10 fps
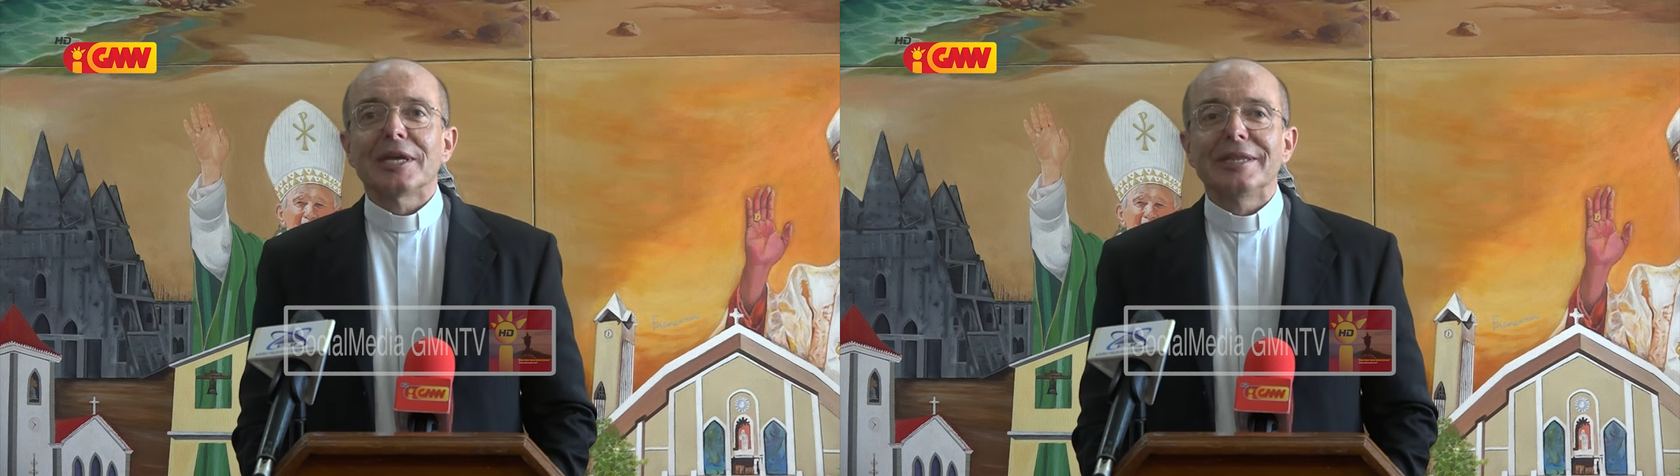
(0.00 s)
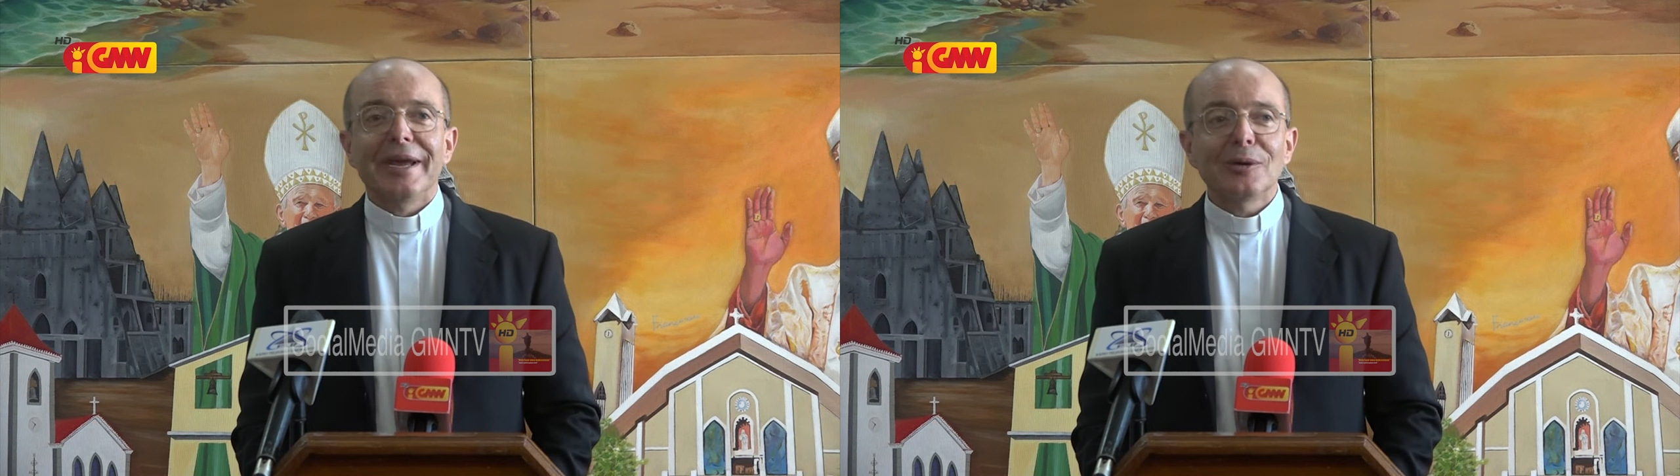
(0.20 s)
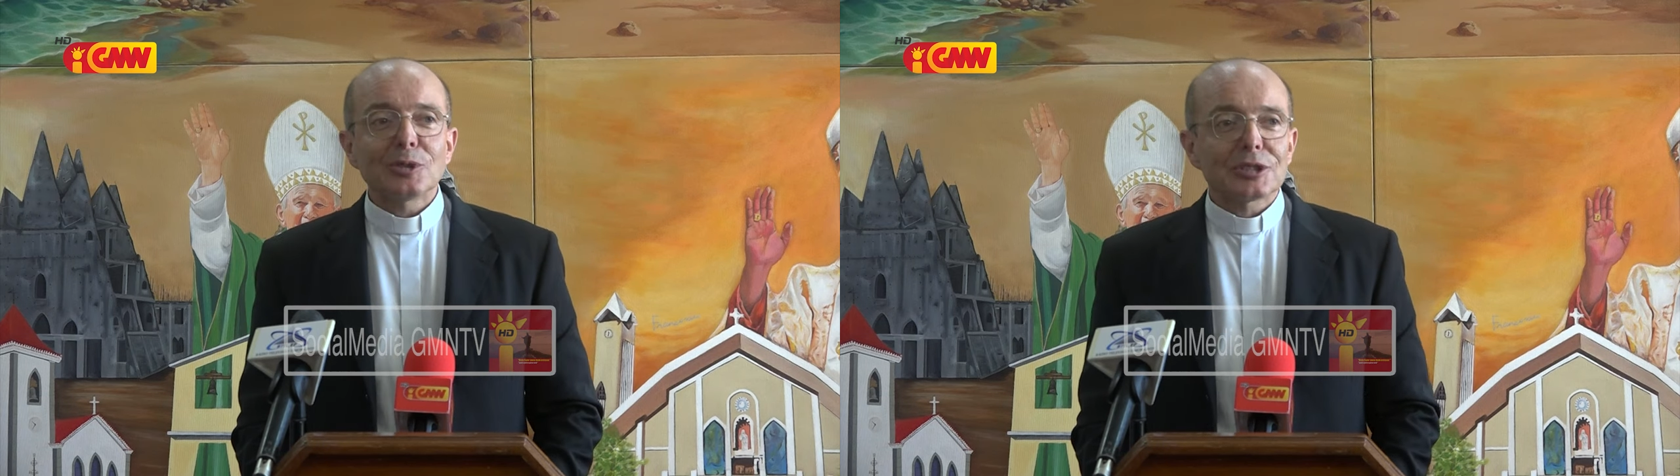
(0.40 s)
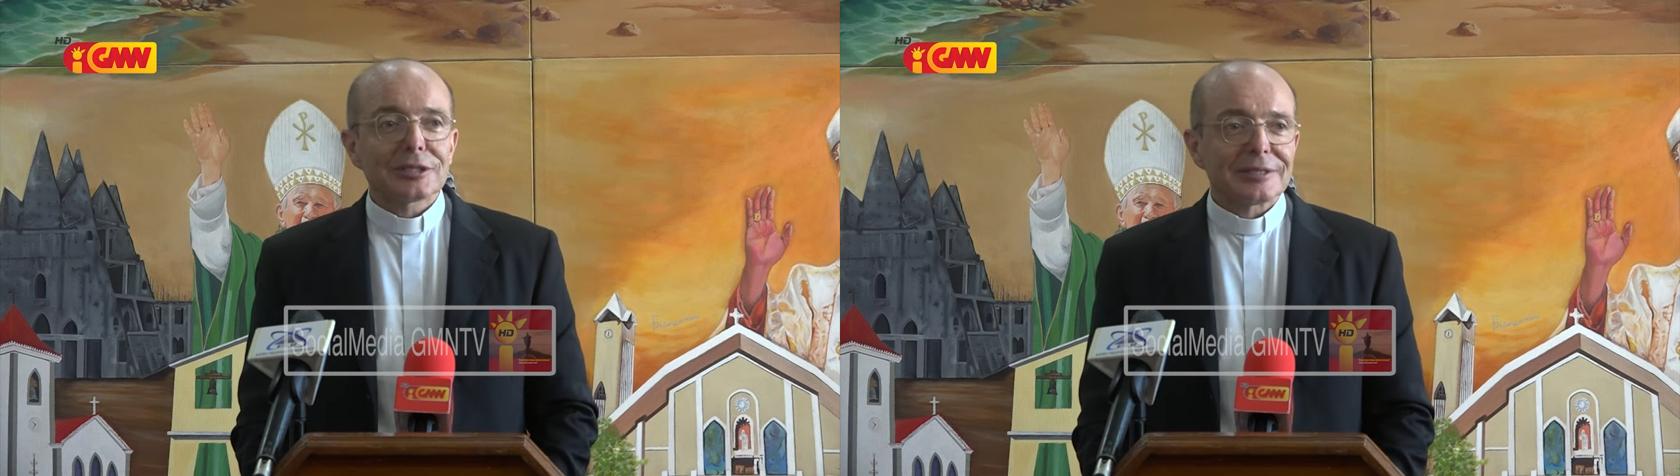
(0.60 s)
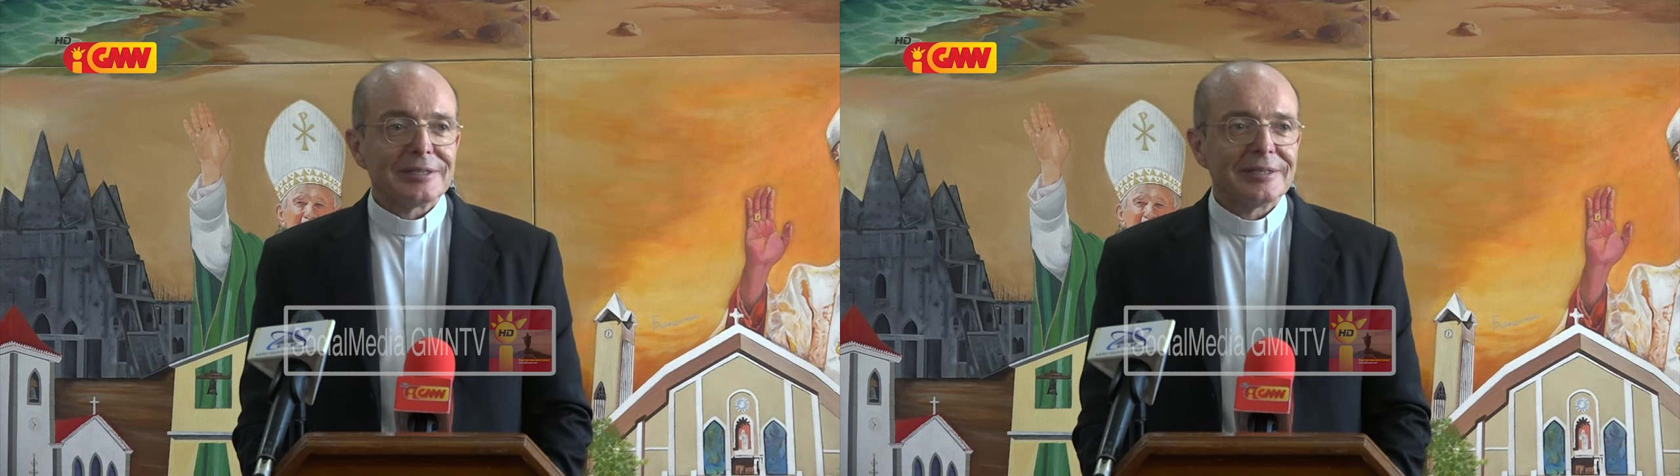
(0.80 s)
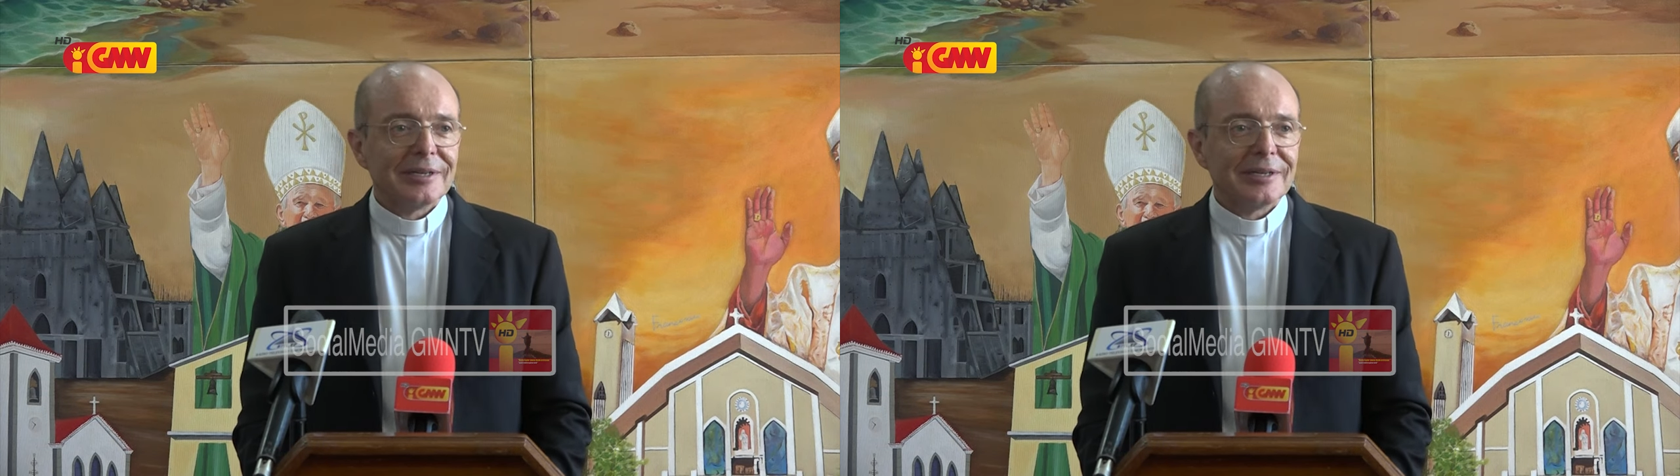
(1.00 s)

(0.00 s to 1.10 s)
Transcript: a Deus,